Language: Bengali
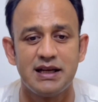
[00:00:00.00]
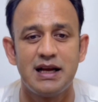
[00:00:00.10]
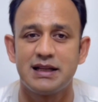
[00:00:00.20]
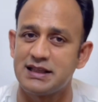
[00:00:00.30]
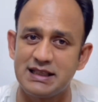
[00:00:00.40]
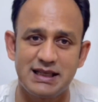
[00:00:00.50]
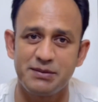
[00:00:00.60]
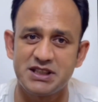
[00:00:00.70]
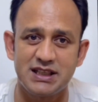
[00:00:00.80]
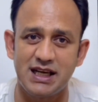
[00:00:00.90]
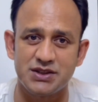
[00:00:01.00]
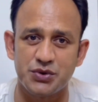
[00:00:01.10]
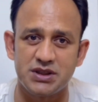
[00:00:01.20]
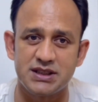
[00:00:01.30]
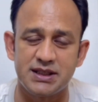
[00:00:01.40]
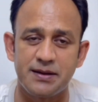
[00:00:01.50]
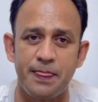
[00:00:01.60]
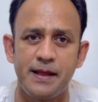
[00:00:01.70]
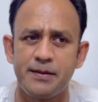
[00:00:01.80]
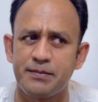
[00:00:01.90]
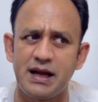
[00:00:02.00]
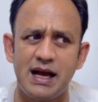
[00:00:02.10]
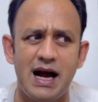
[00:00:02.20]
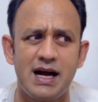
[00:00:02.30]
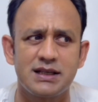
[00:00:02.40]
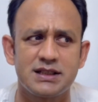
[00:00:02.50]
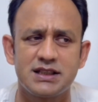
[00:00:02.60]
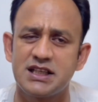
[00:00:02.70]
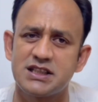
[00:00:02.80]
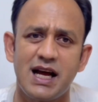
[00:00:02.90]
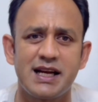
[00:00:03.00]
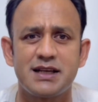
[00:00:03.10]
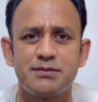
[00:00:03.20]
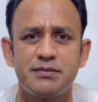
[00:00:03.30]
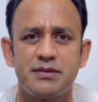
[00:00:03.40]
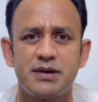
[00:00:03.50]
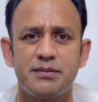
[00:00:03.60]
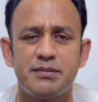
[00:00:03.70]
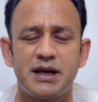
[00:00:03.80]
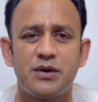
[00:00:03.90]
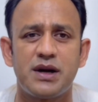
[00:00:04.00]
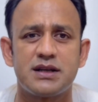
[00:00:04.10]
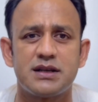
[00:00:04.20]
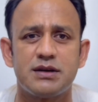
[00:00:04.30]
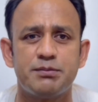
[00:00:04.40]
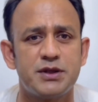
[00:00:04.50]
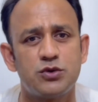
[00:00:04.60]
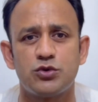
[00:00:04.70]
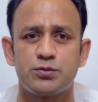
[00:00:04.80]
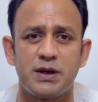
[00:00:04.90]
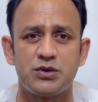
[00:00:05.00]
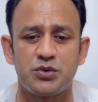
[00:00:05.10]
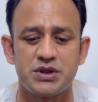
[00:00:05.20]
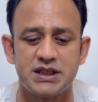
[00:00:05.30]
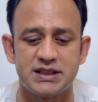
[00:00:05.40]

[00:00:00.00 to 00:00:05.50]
তিনটা মেশিন কাজ করতেছে প্রায় আট কি সাড়ে আট মেগাওয়াট বিদ্যুৎ উৎপাদন হইতেছে